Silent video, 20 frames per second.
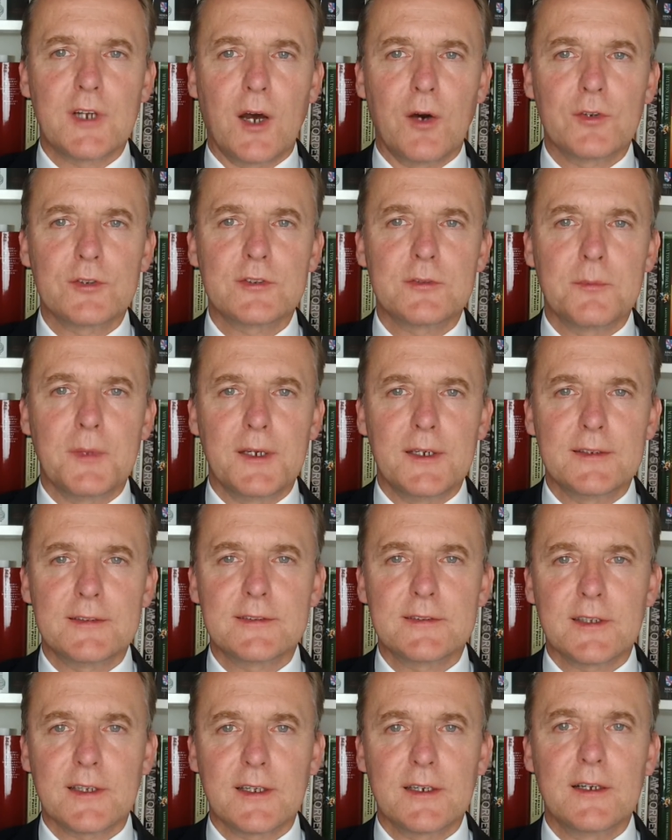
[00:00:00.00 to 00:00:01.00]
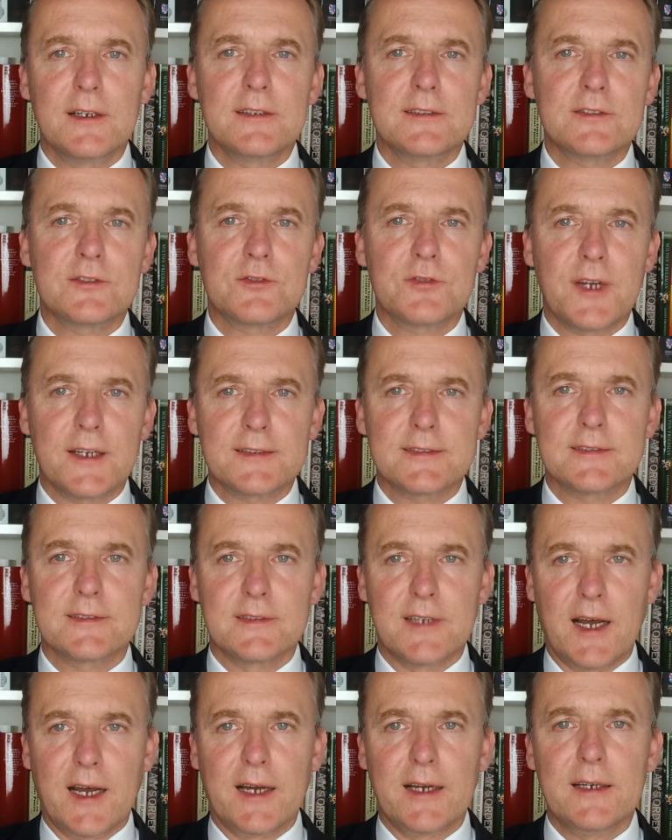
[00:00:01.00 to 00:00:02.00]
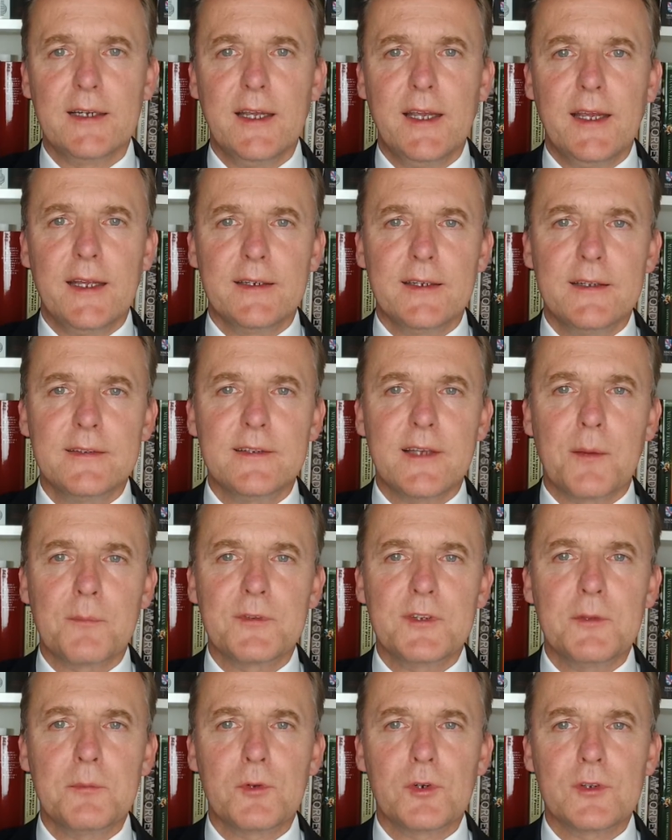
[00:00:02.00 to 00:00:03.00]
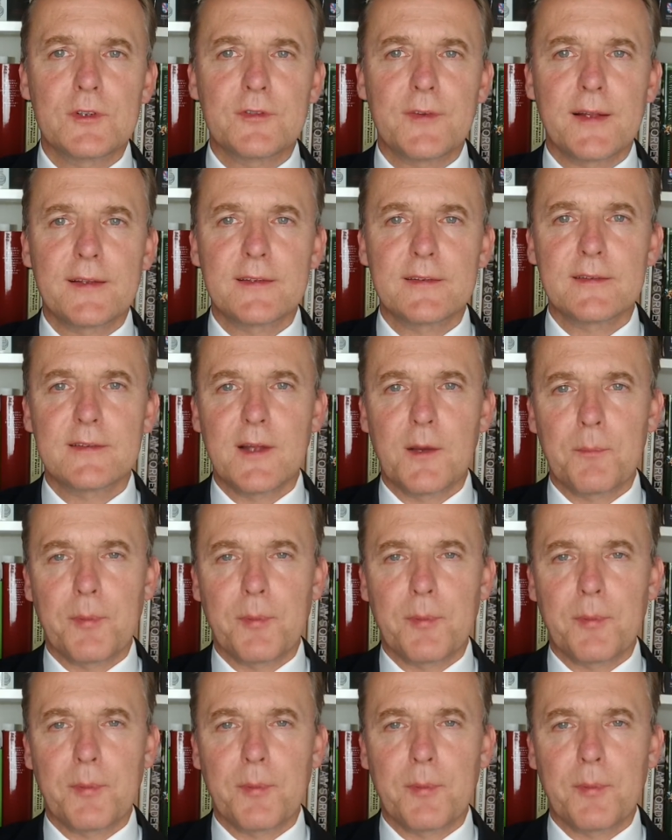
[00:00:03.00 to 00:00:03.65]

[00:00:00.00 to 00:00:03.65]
Außenministerin Liz Truss nahe, den sie am 27.